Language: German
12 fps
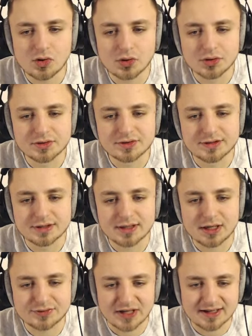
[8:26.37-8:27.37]
Und äh,
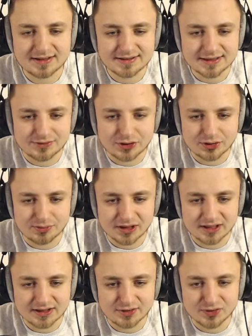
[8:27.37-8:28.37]
auf der anderen Seite, wir könnten mal
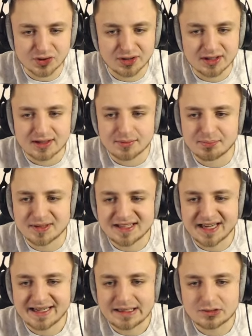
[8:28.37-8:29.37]
gerade drauf schauen,
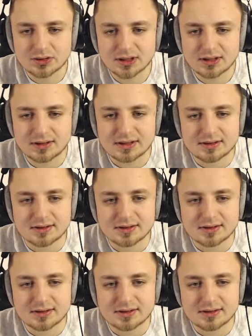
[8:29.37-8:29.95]
mit Encore